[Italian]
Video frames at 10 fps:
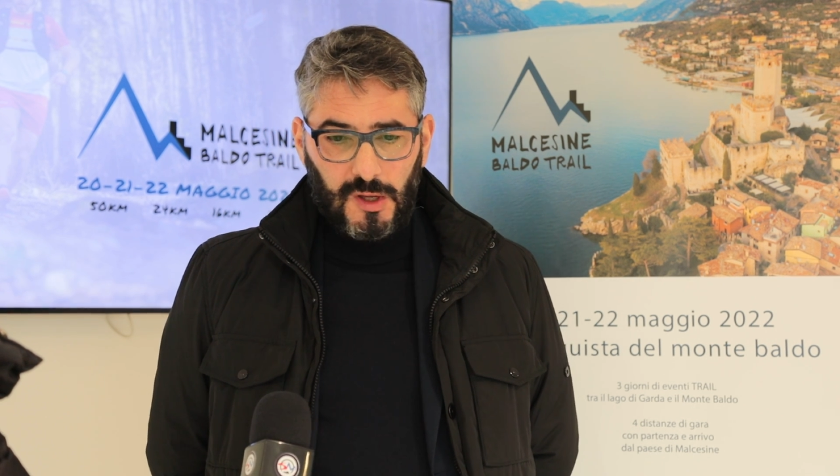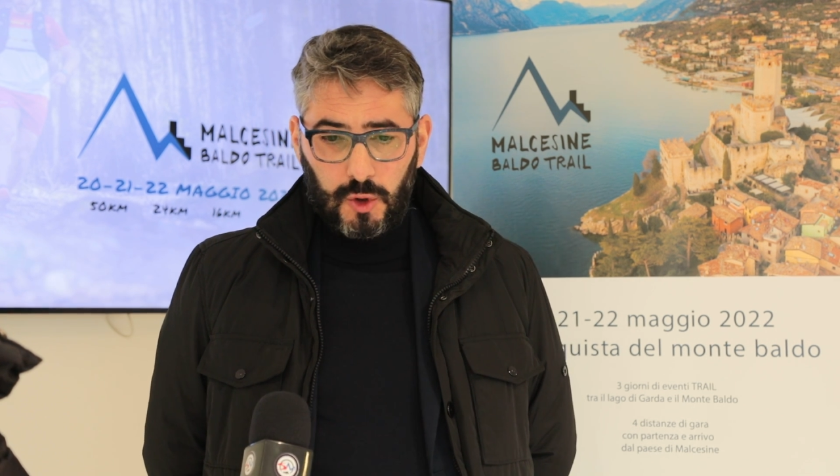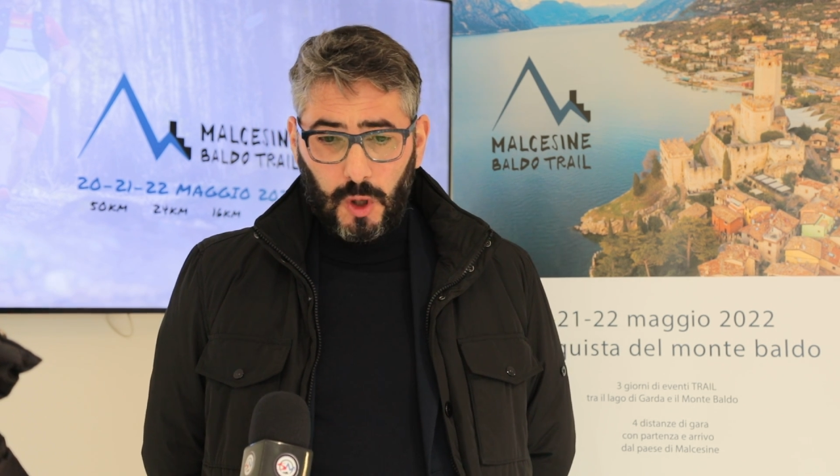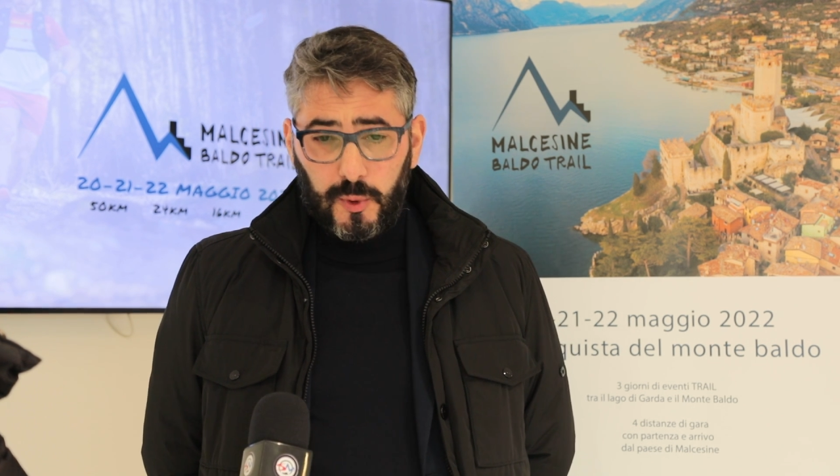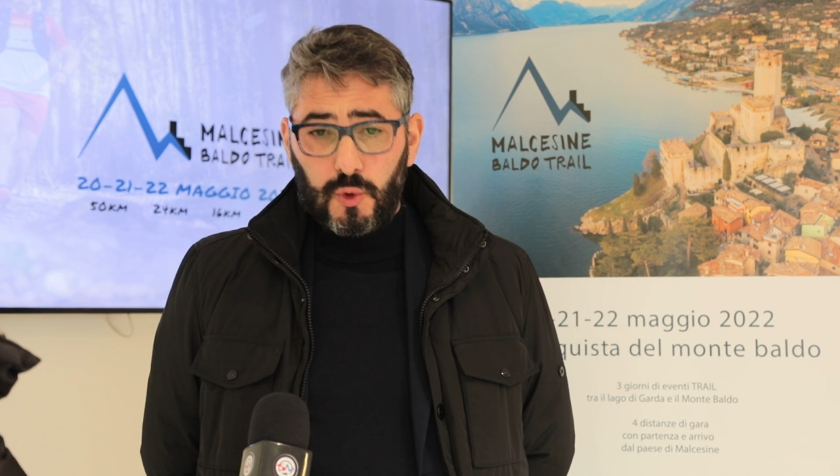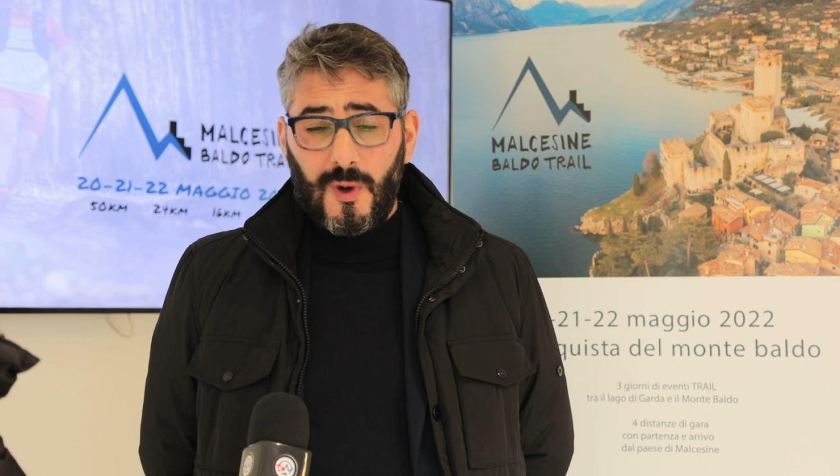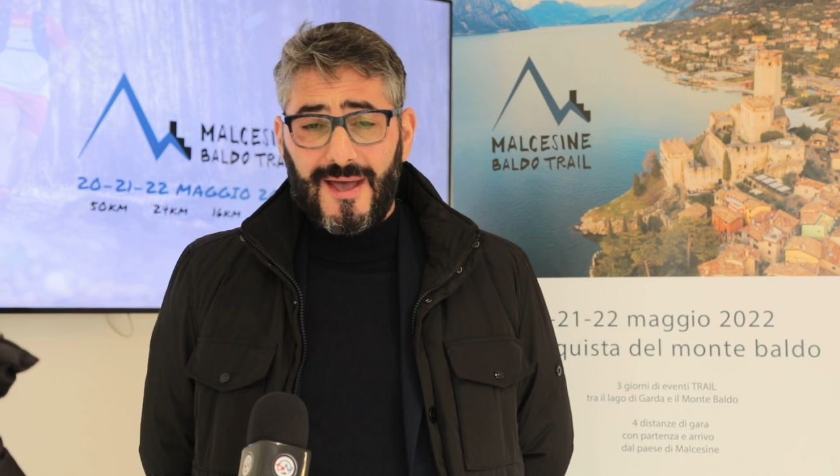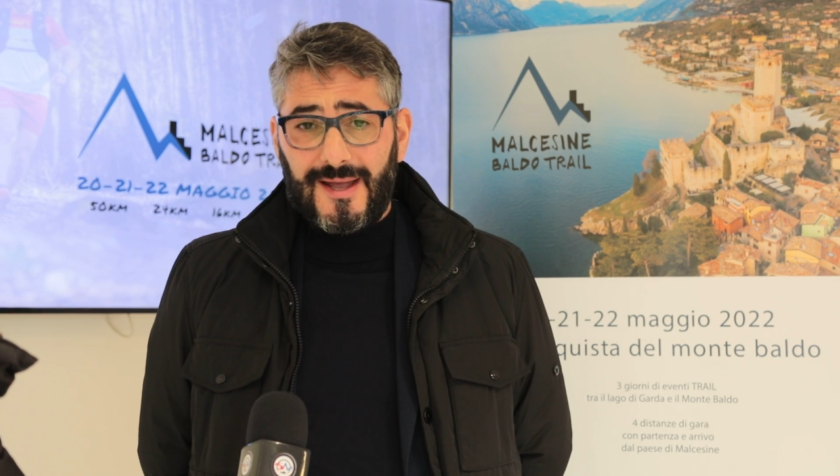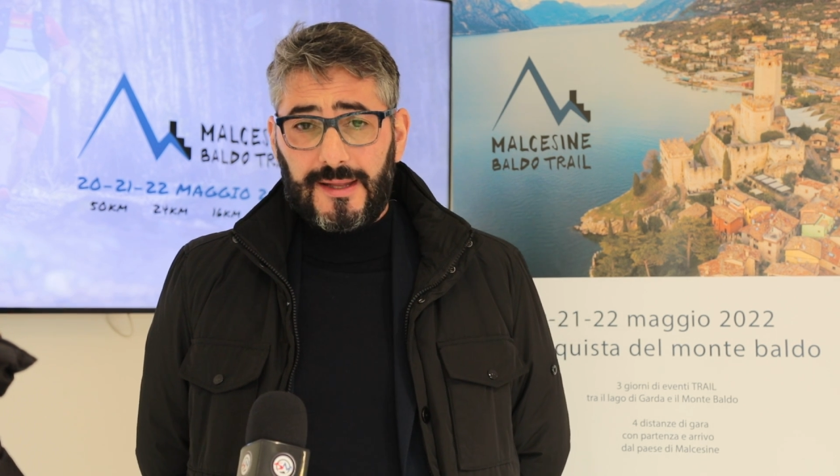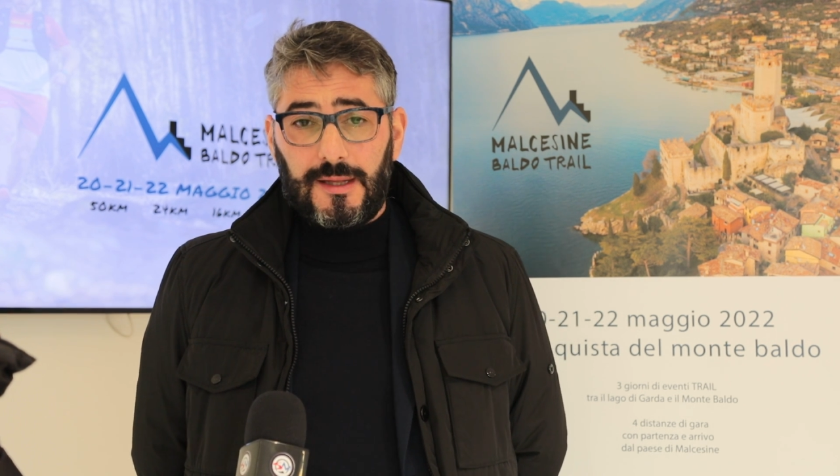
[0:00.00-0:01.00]
Dopo
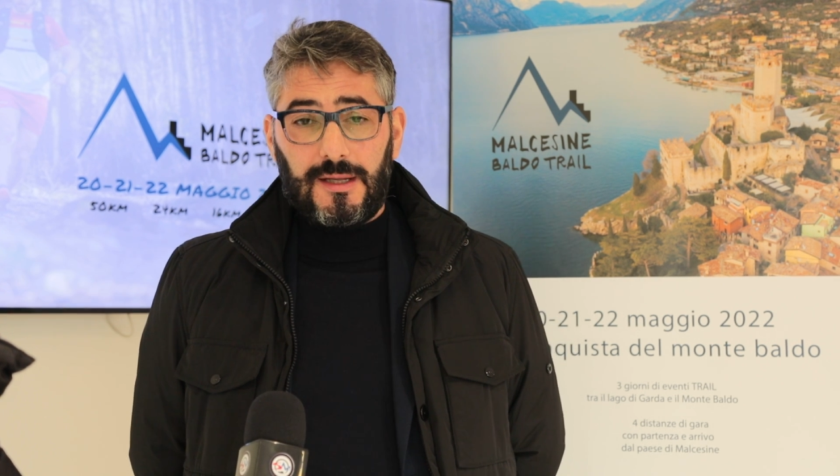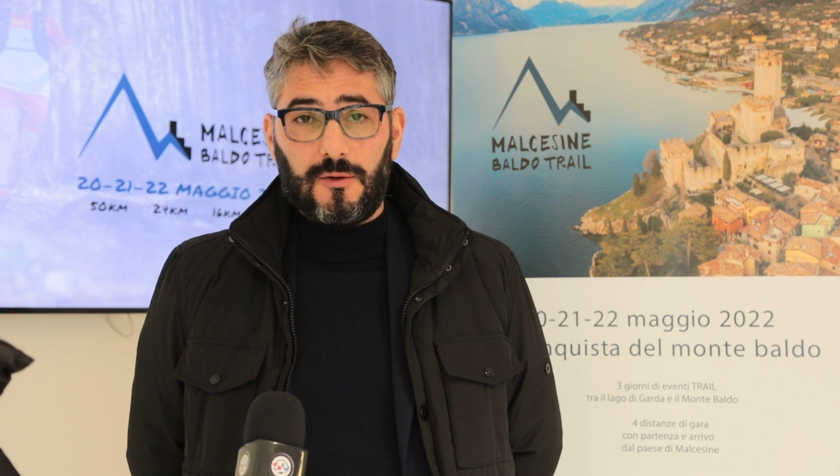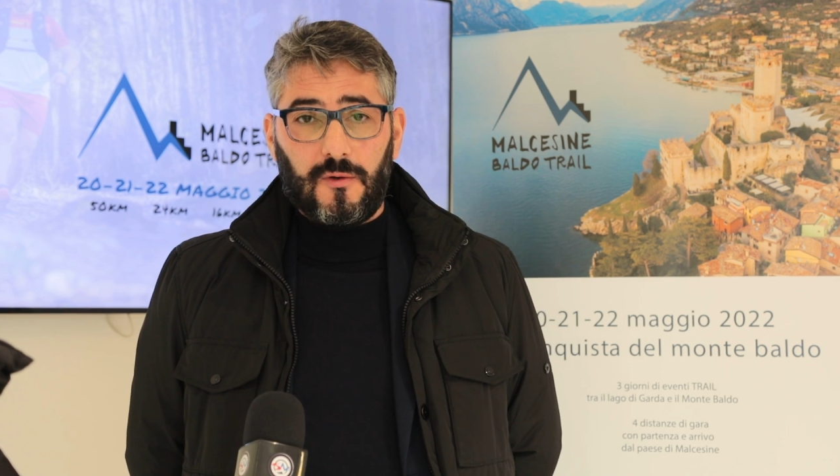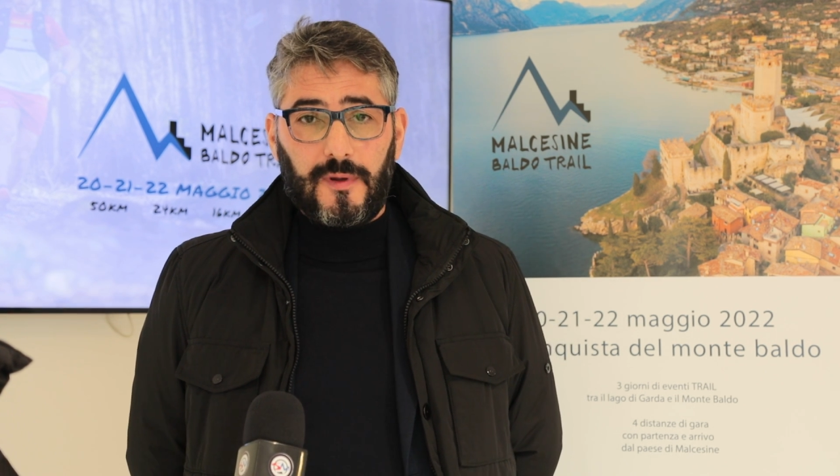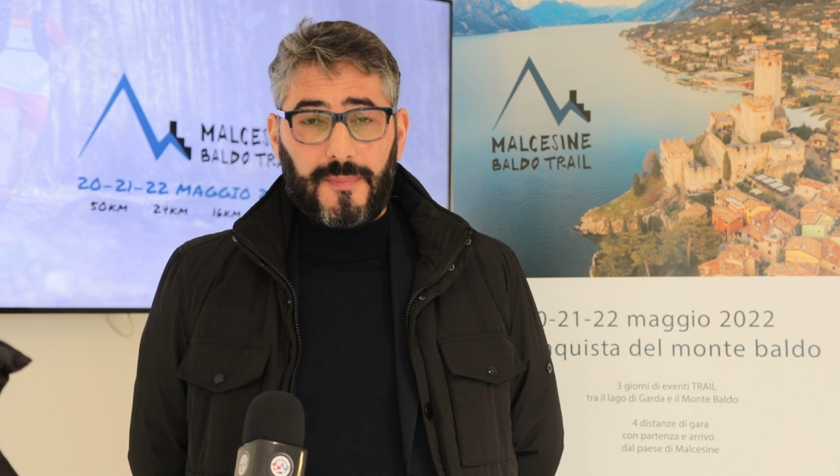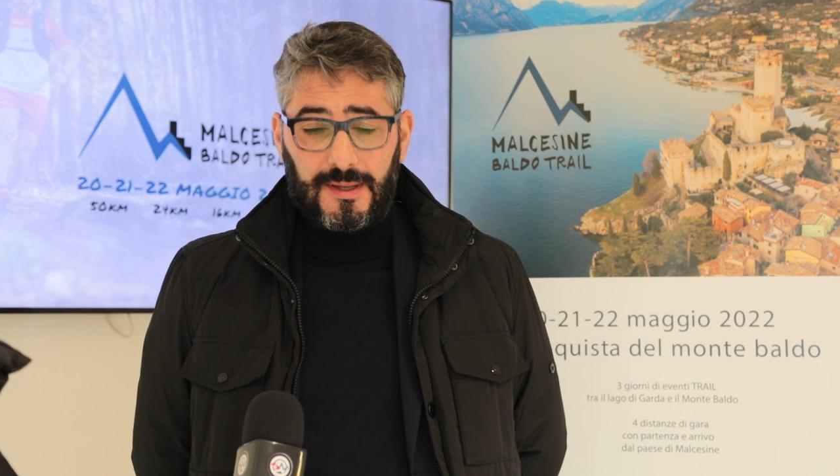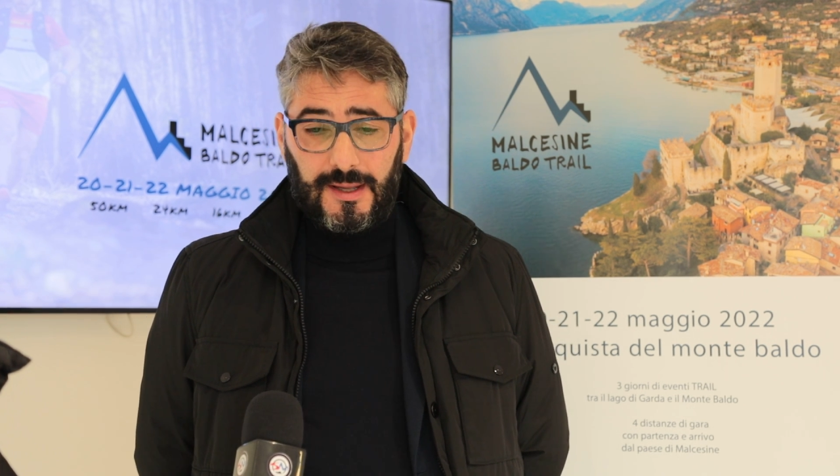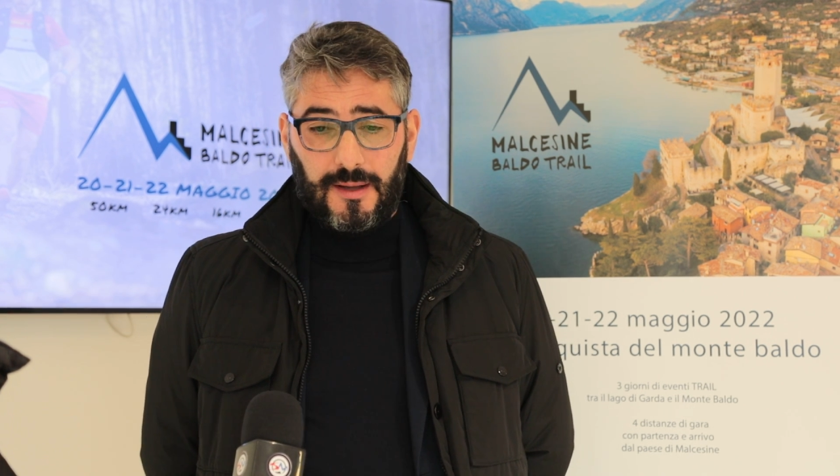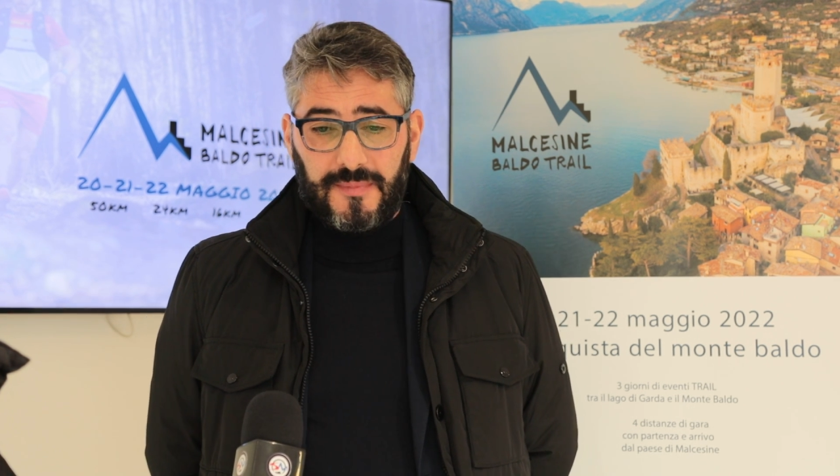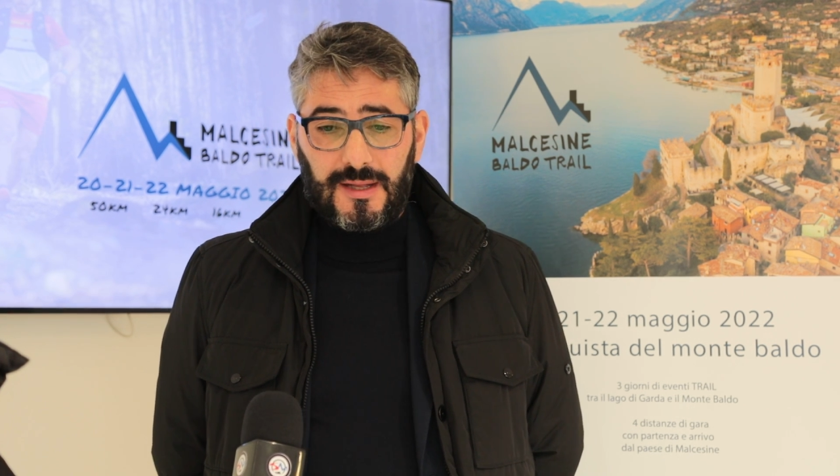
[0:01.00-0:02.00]
due anni dove
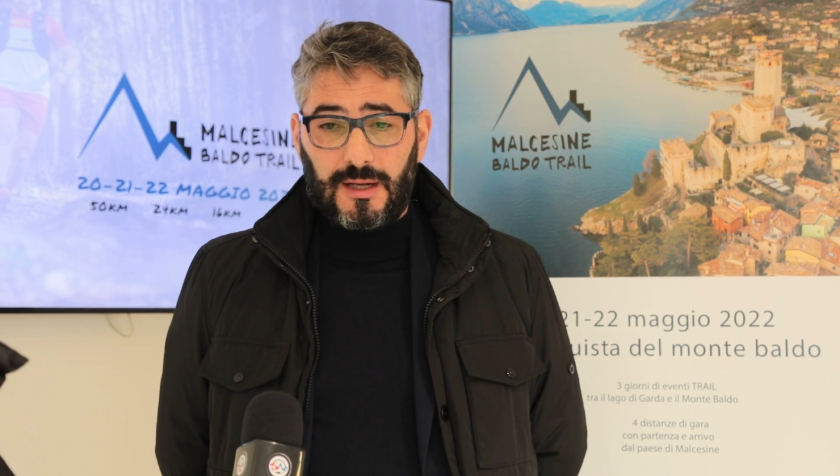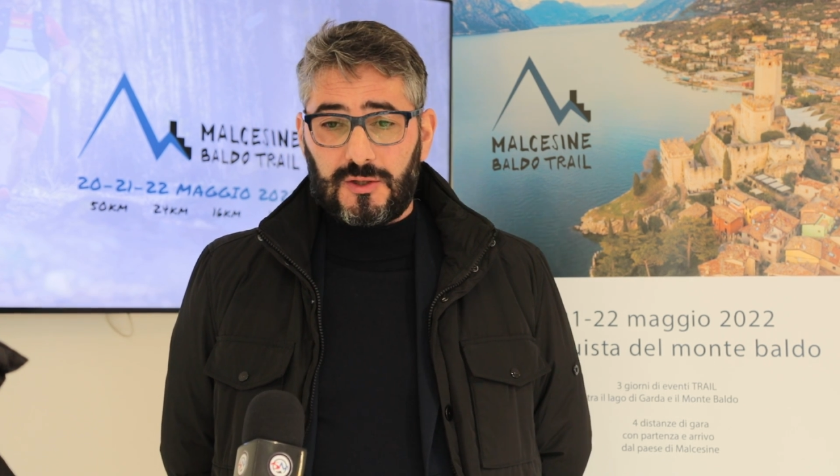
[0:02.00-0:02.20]
praticamente